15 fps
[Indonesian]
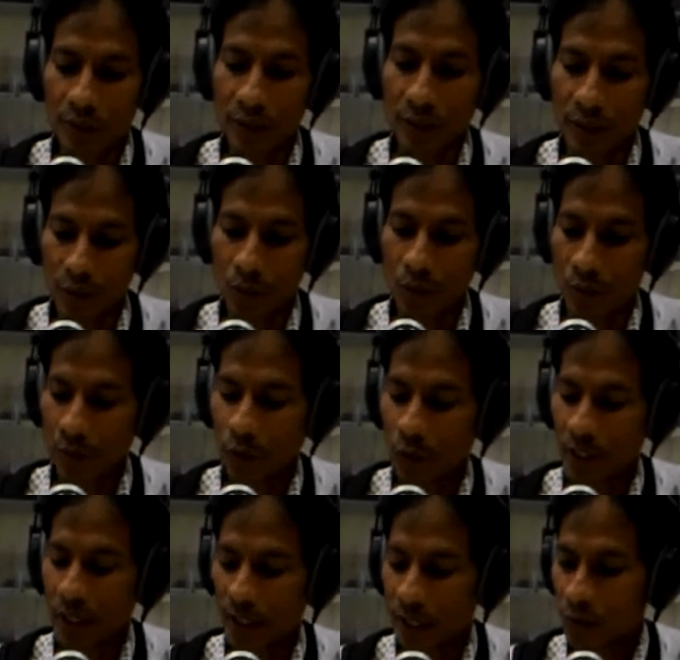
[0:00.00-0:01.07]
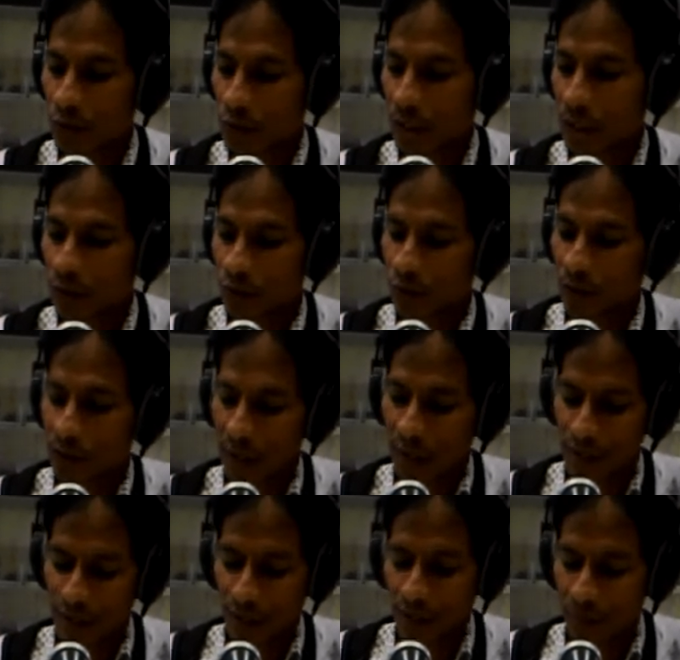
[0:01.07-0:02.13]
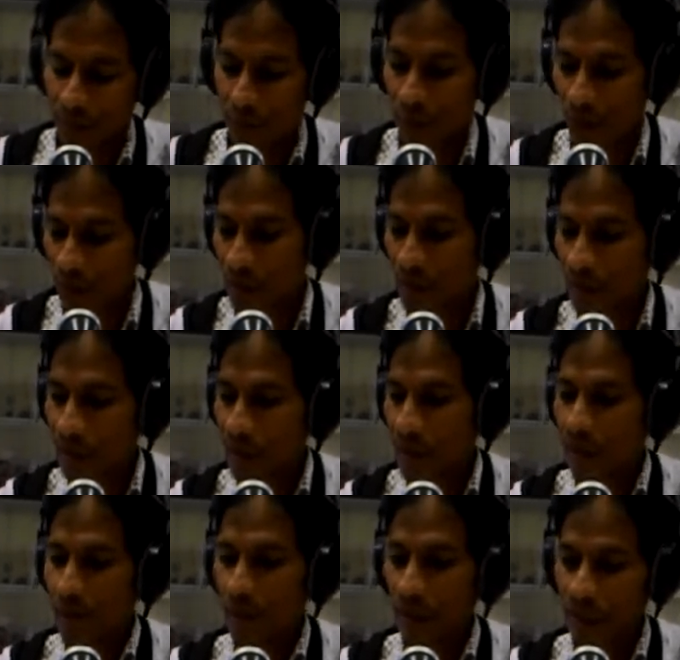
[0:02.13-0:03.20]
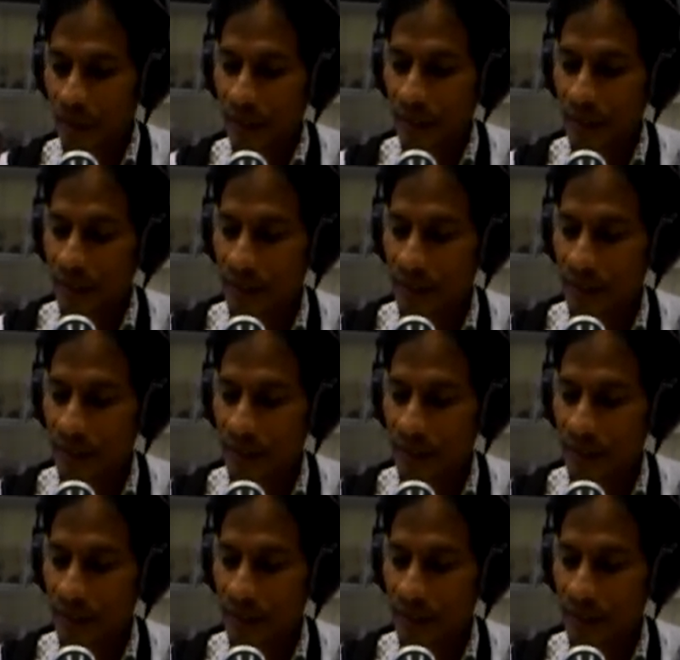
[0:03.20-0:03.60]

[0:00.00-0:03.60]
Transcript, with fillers: ya, dua minggu yang lalu saya sudah tegaskan bahwa pendeta